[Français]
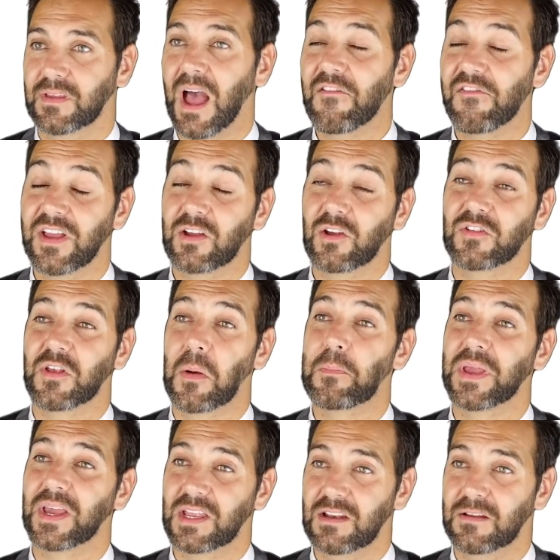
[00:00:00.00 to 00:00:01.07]
À vaincre sans
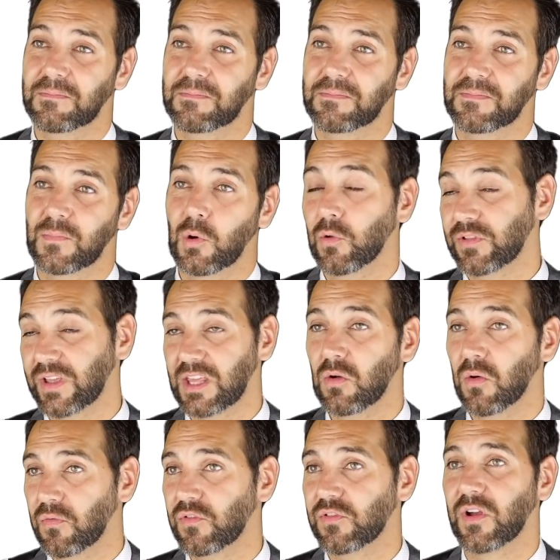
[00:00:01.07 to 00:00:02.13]
péril, on
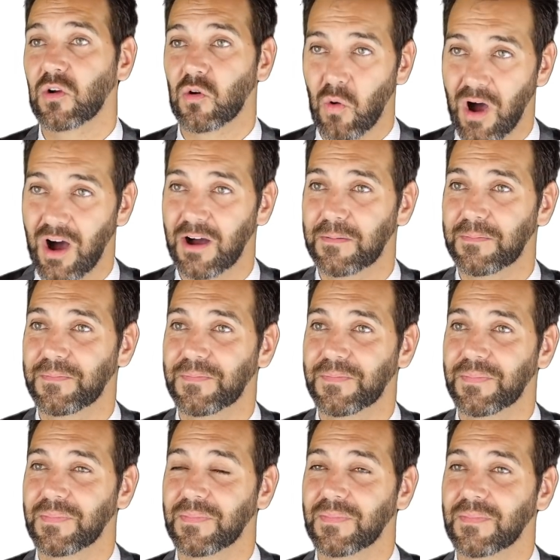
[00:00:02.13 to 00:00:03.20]
triomphe sans gloire.
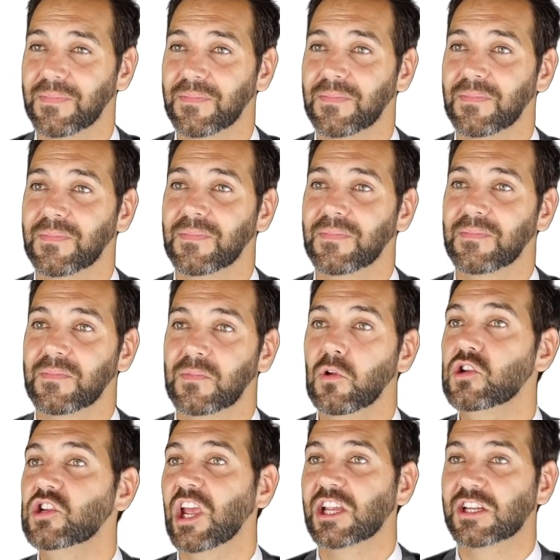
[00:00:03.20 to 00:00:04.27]
Ne
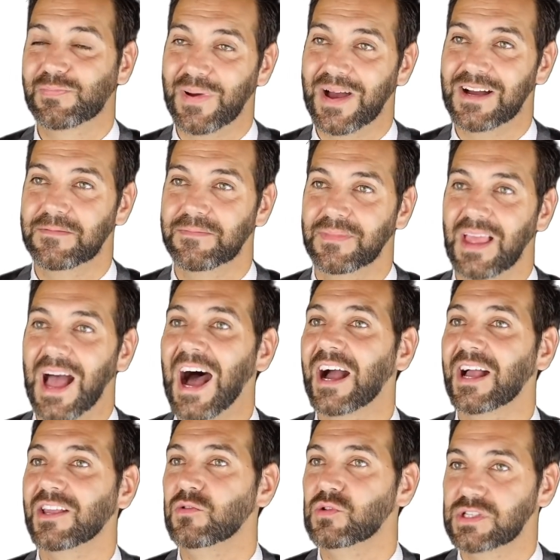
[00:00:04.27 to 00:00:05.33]
cherche pas à
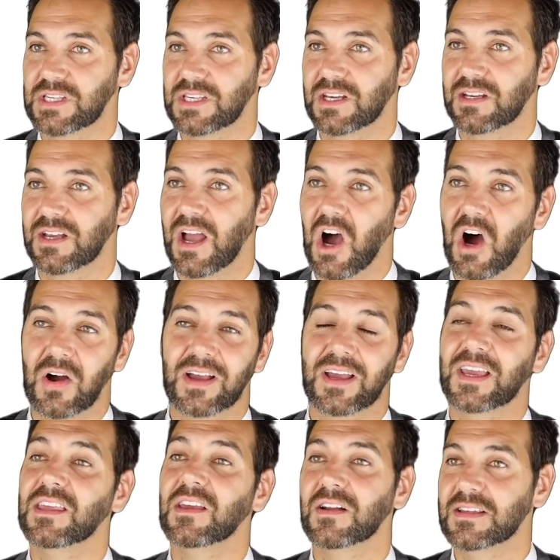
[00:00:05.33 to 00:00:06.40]
réussir en
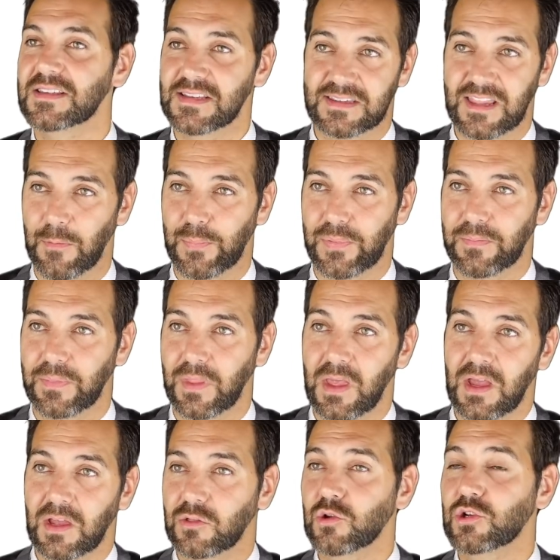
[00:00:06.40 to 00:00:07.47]
grillant les étapes.
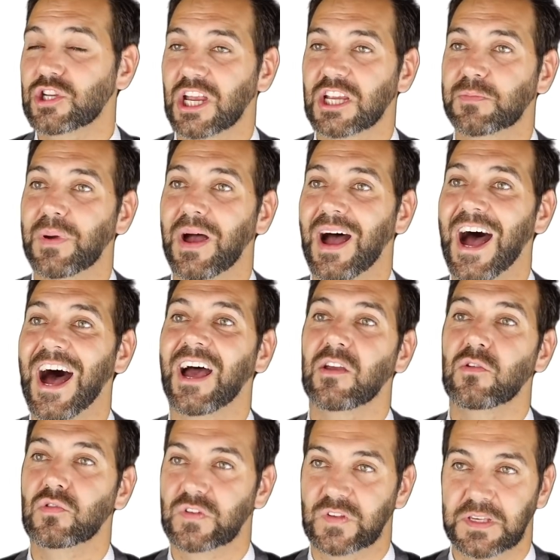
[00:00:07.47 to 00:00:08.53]
Ne cherche pas à
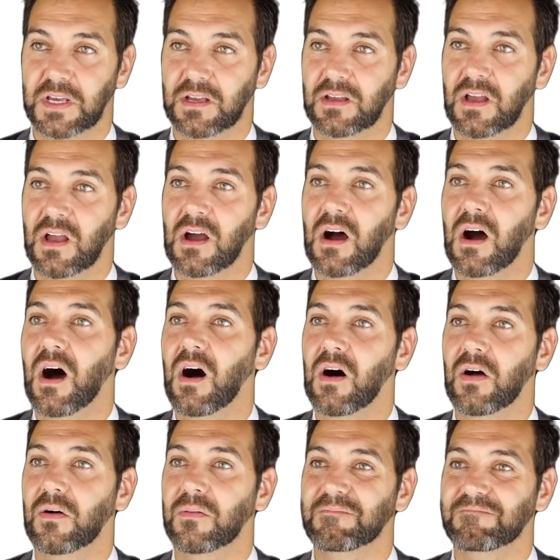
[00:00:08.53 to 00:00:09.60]
réussir
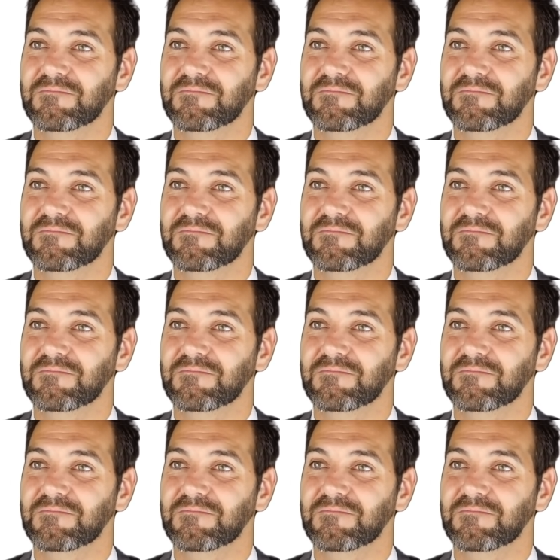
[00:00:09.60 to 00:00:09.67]
en